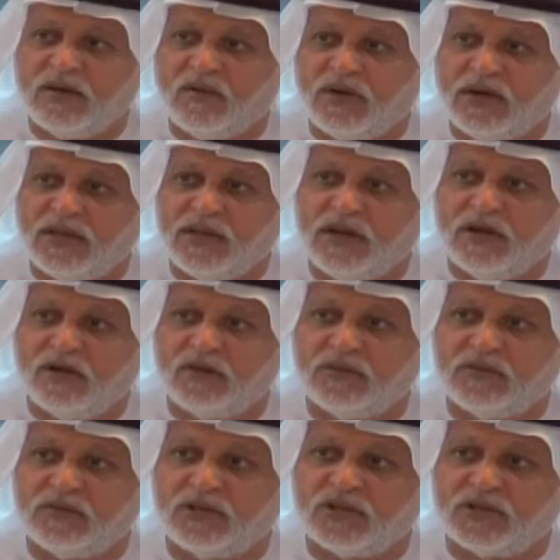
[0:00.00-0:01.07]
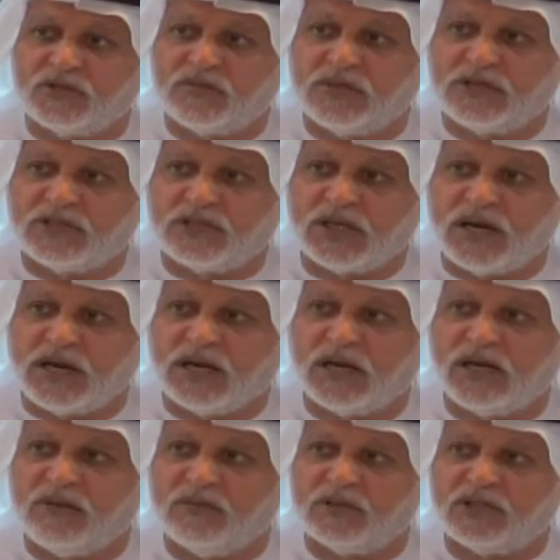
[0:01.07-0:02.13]
والذين هم جزء من
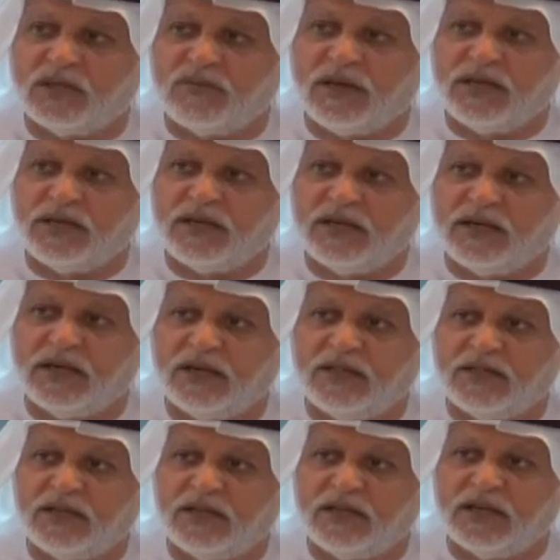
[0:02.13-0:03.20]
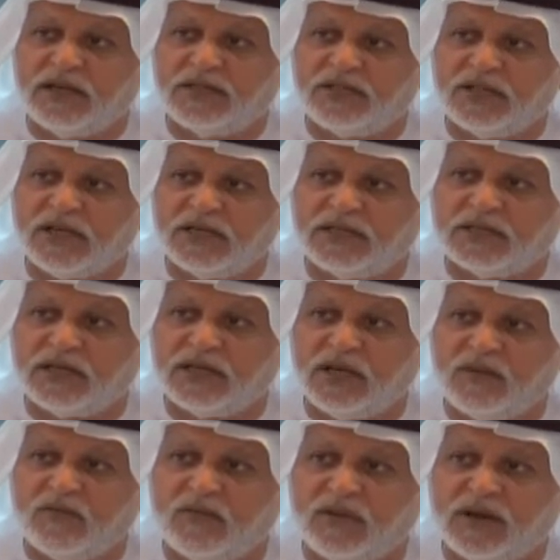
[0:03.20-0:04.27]
الشراكة المجتمعية لهذه الجائزة
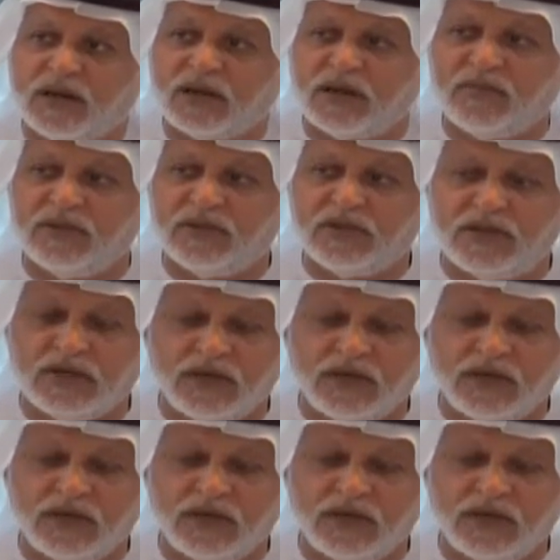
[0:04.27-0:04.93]
المباركة بإذن